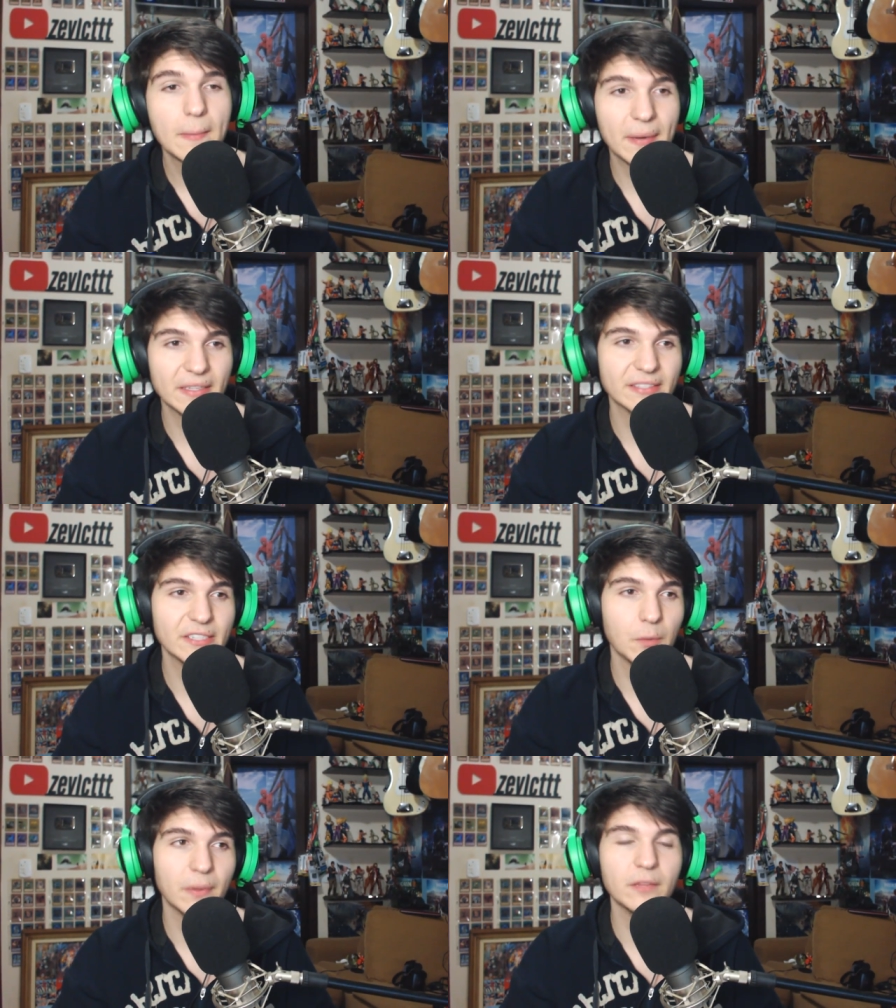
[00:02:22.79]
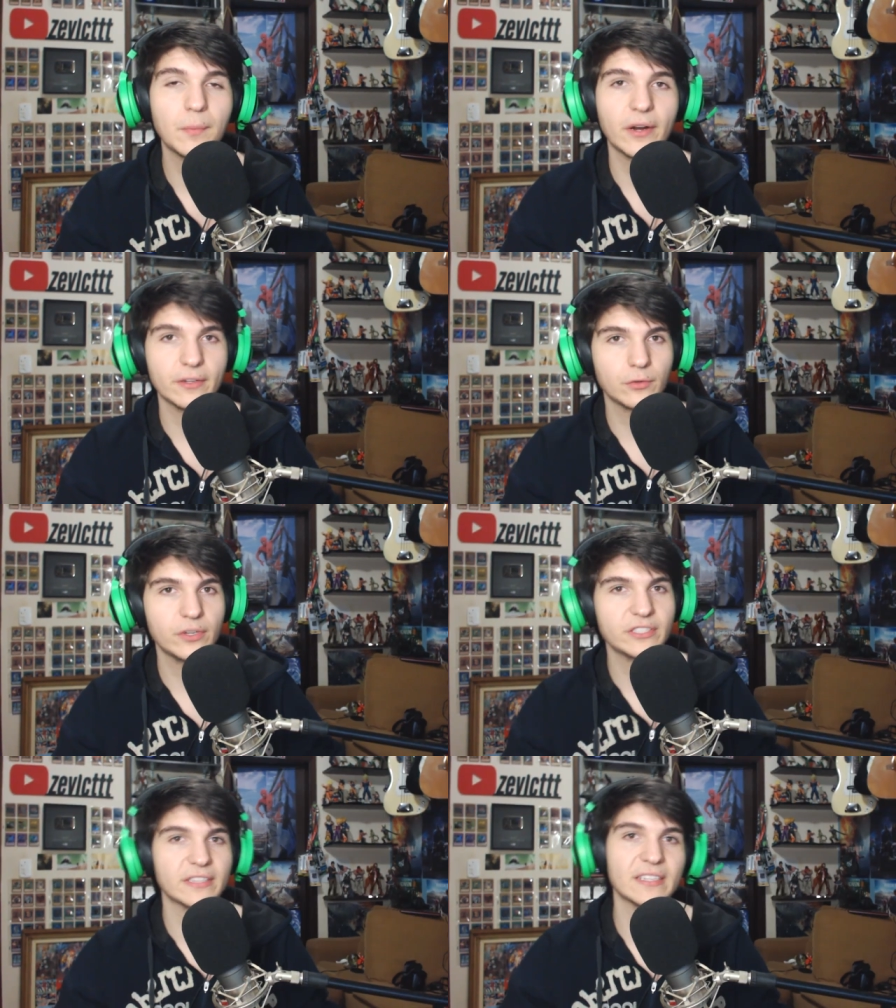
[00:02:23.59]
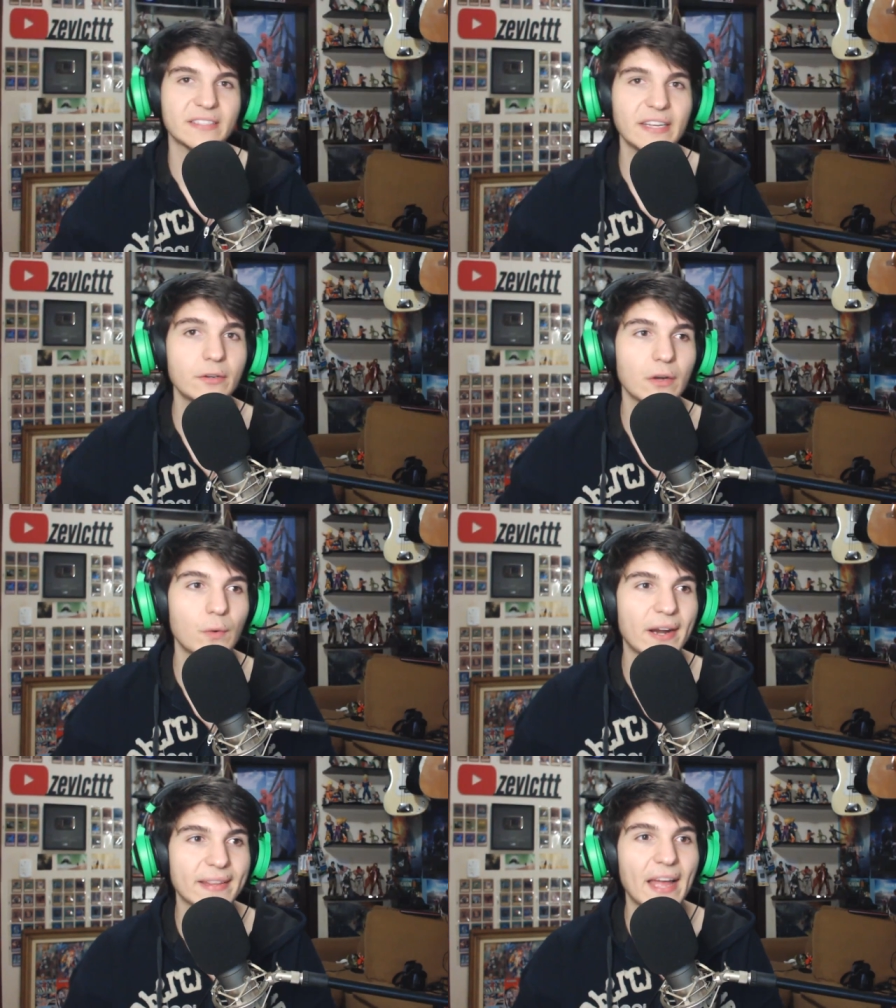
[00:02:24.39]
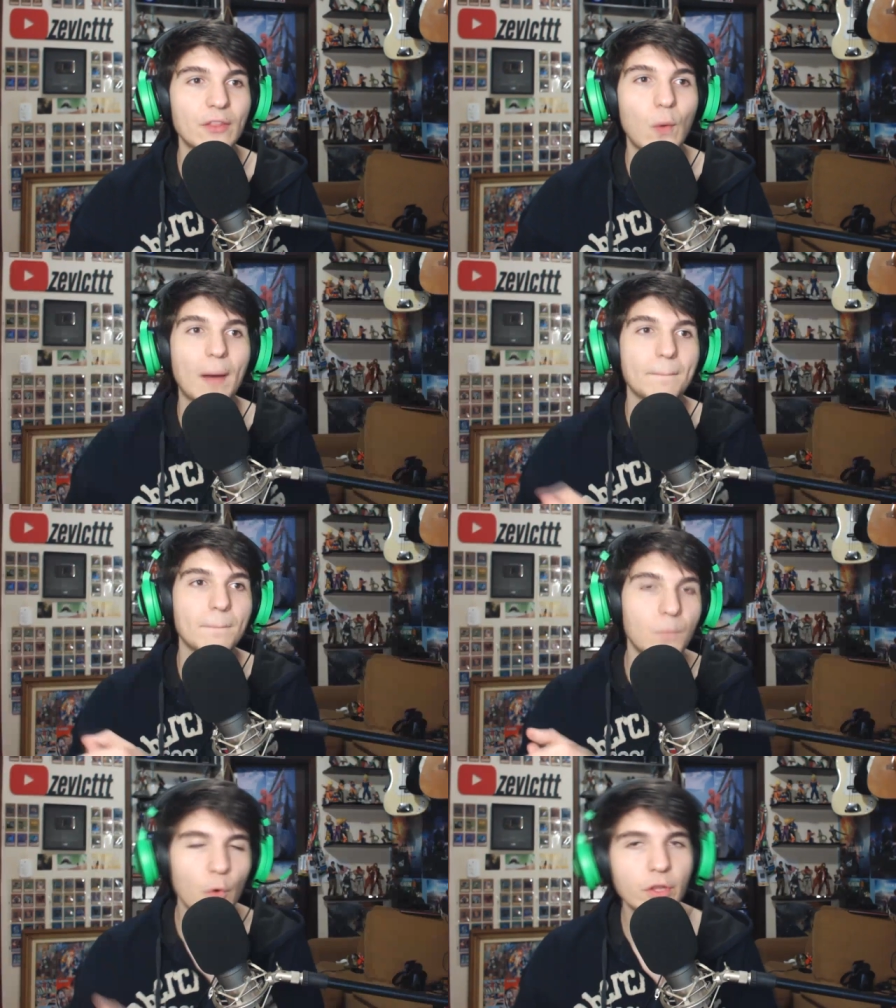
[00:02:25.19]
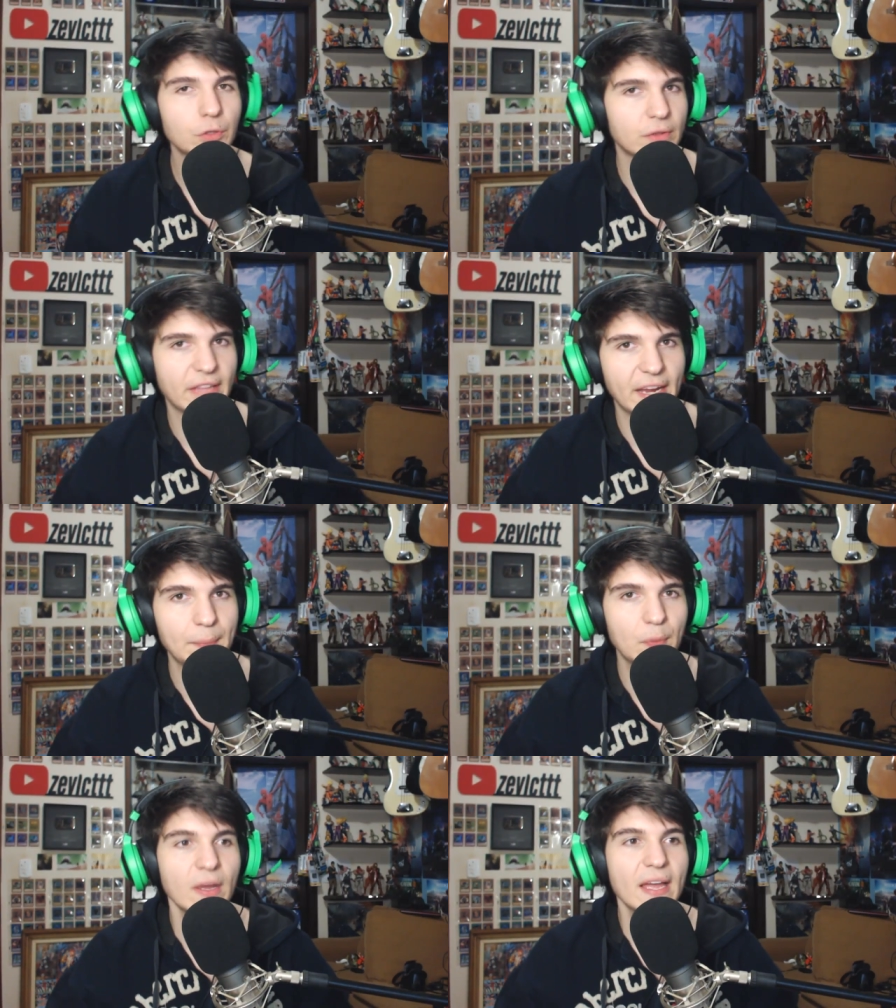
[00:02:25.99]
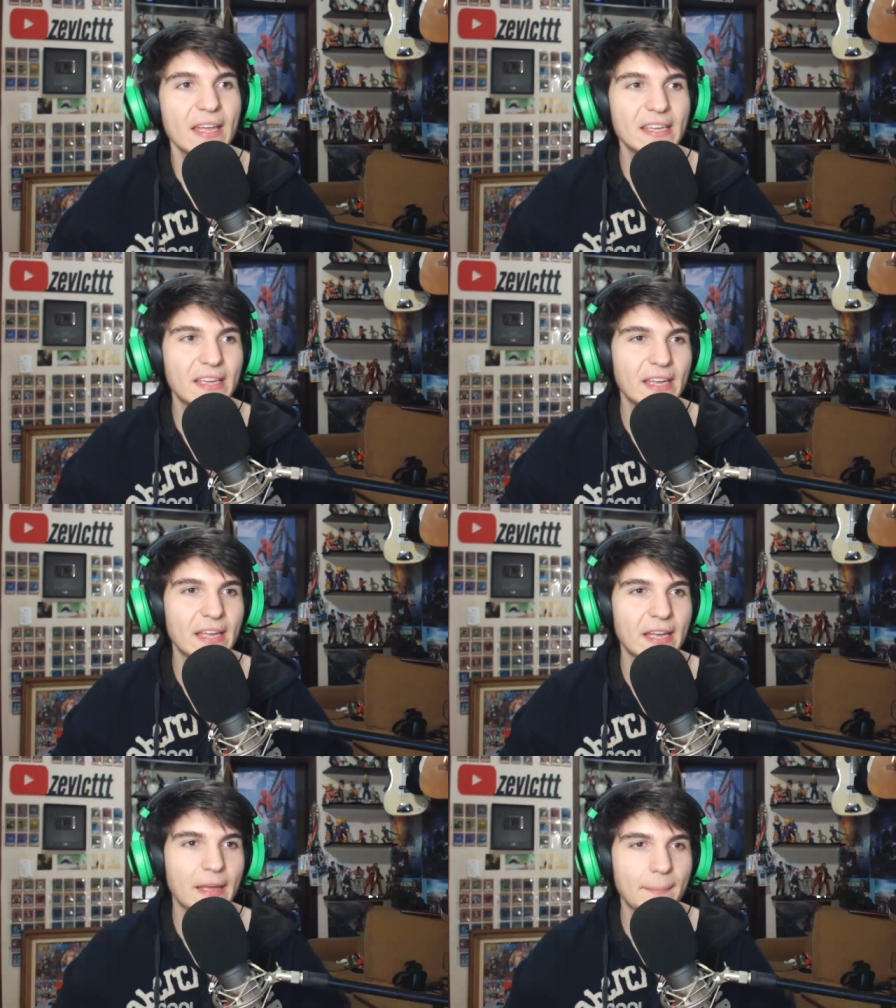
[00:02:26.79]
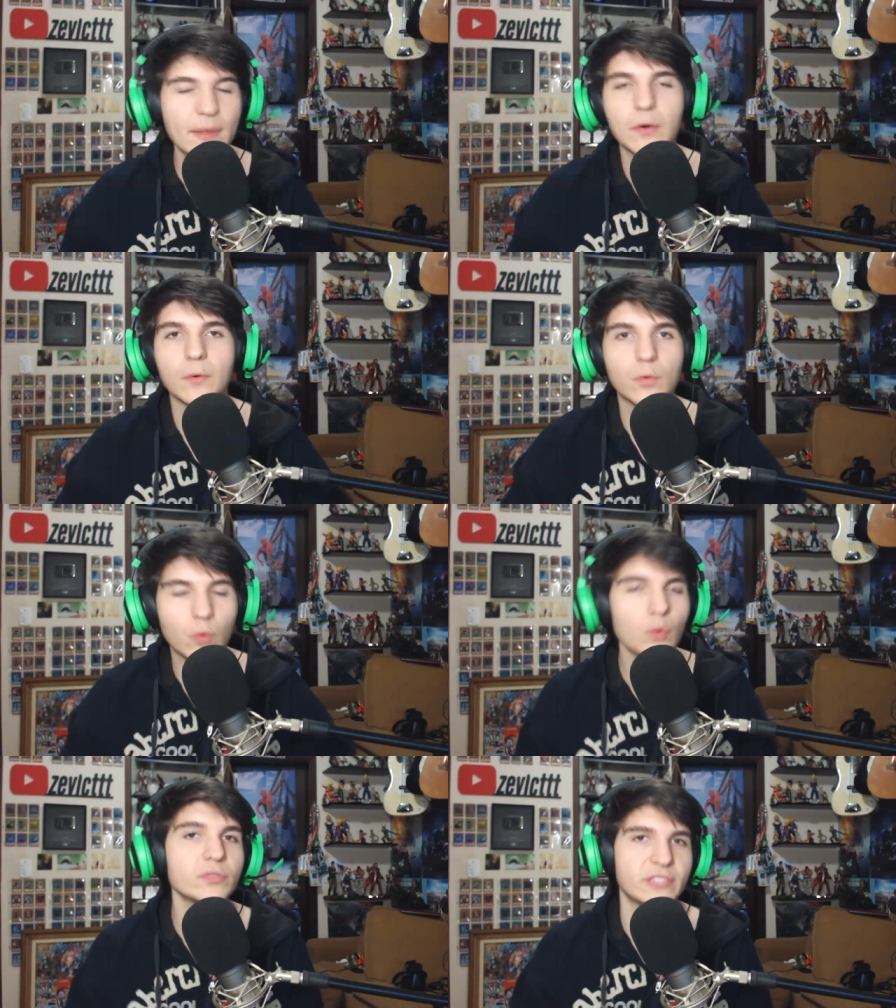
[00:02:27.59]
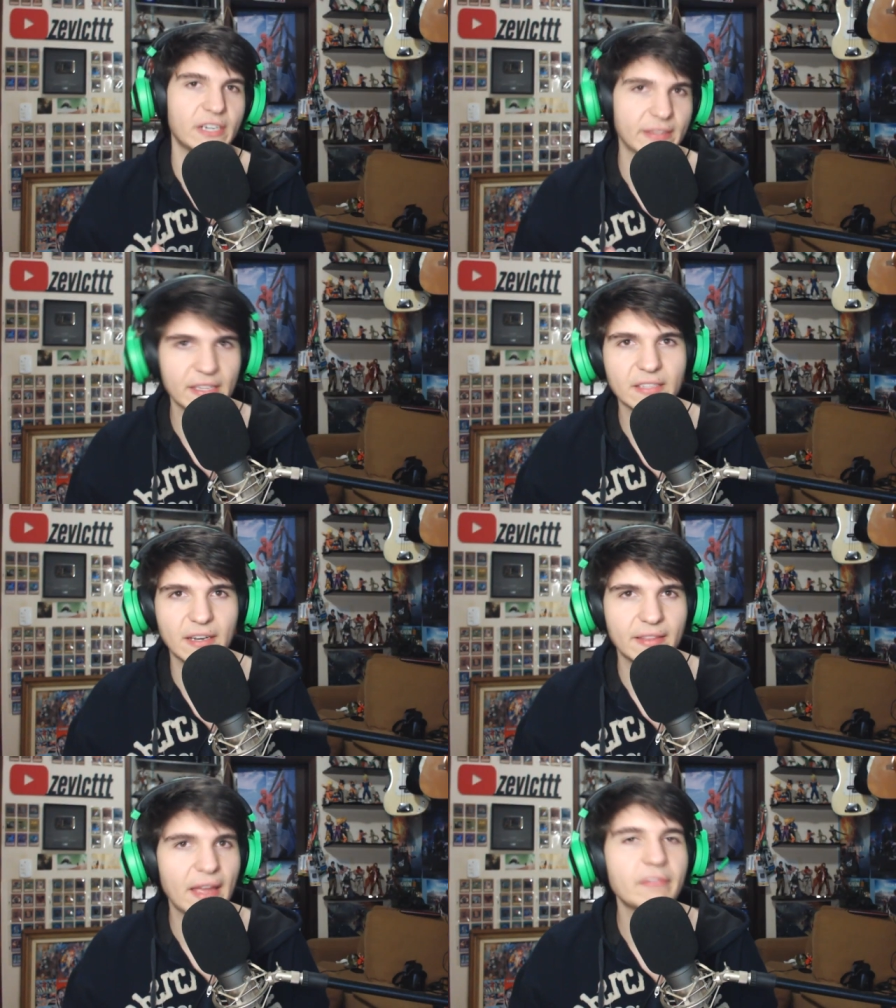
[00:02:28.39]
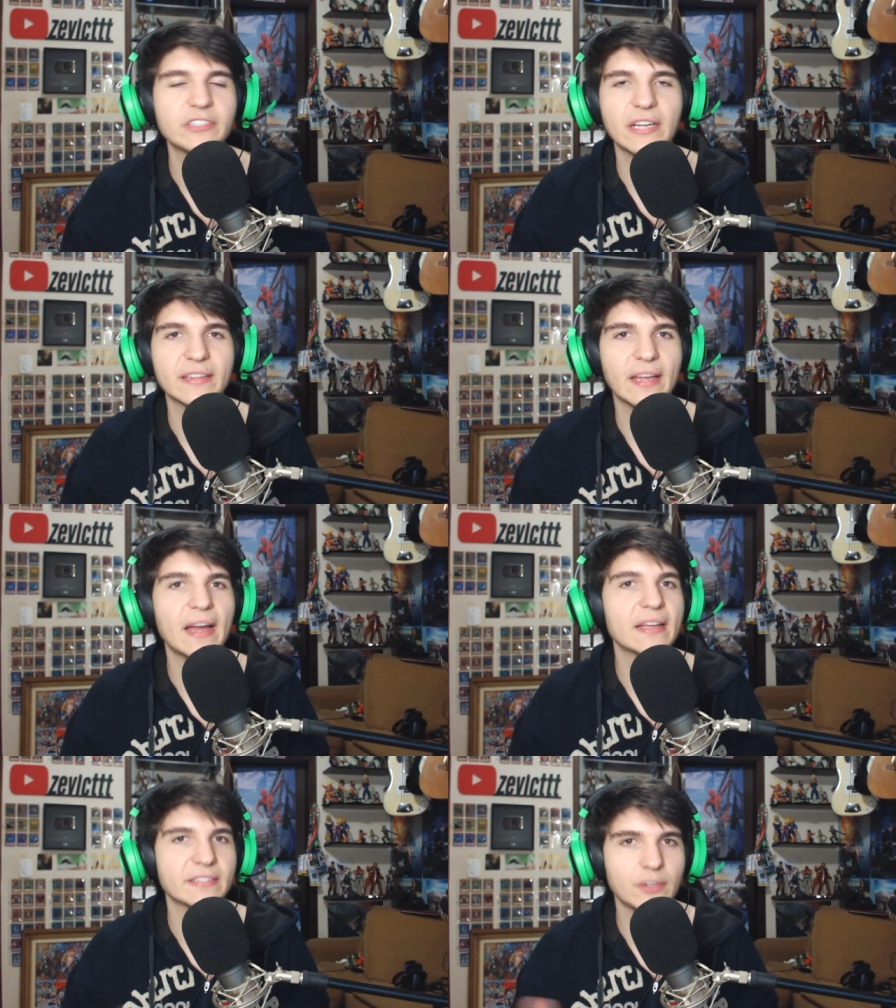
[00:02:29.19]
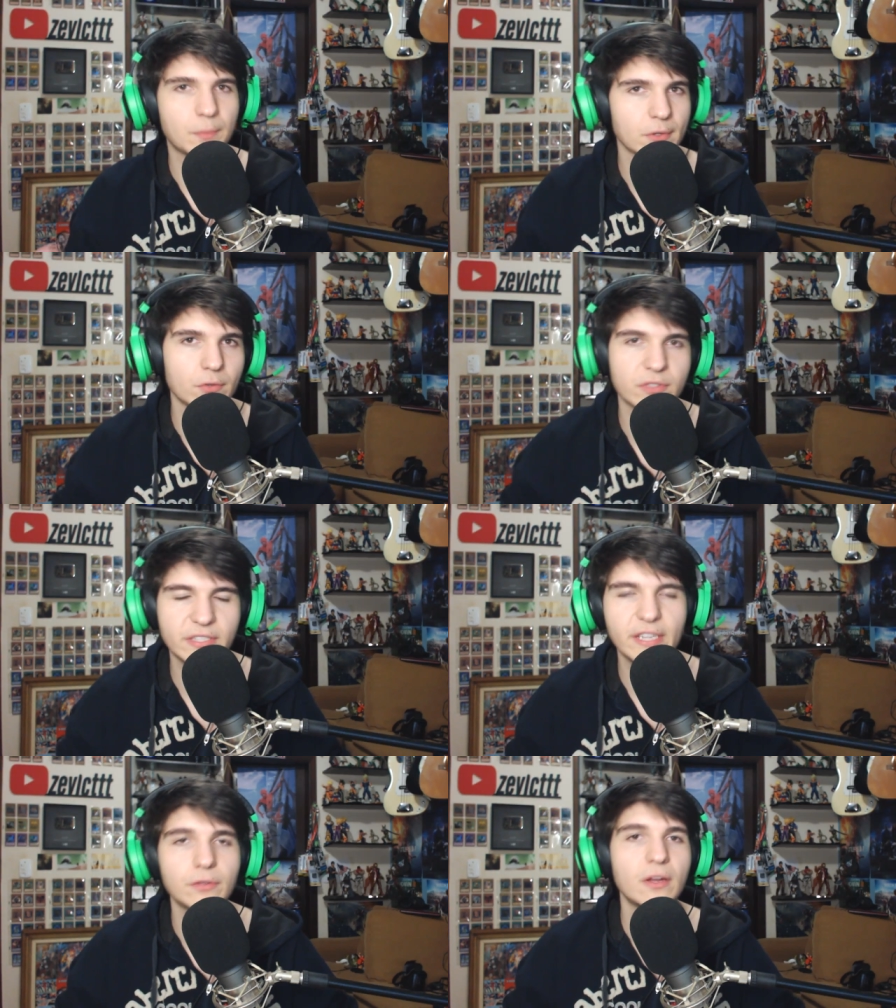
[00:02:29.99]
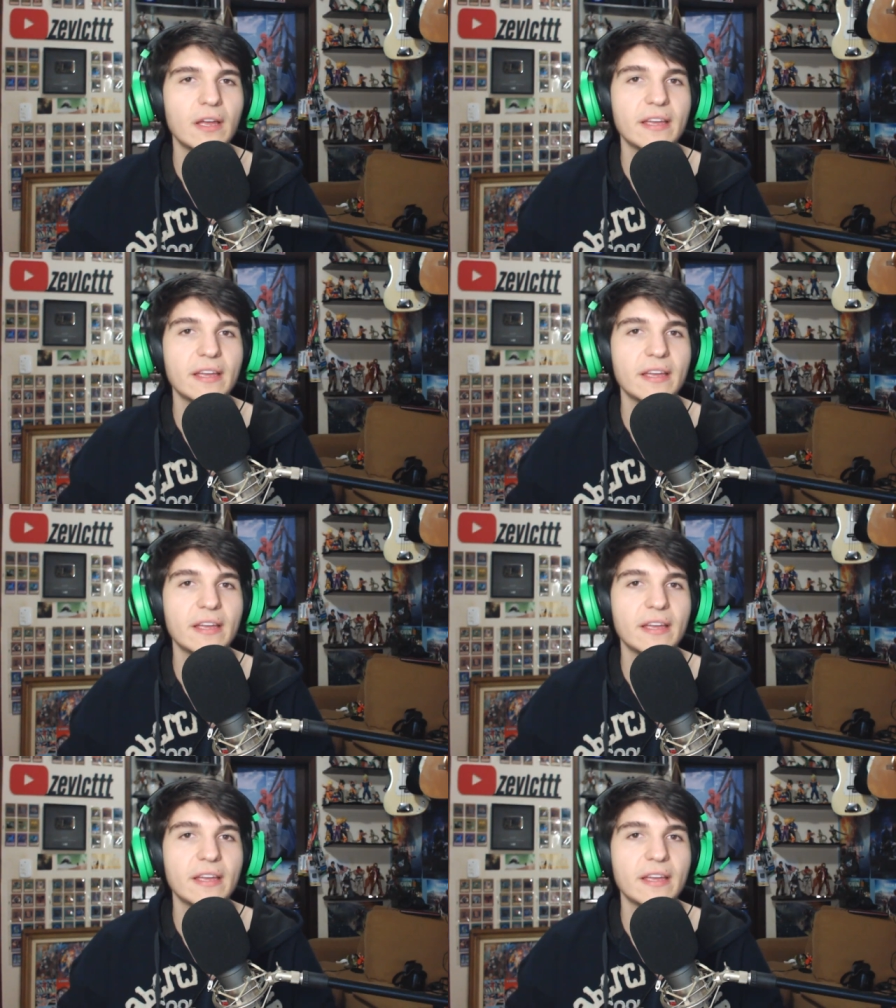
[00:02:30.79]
mas assim, o um Bloodborne 2 já tá sendo aguardado há muito tempo e, meu, com certeza ele deve já estar tá sendo produzido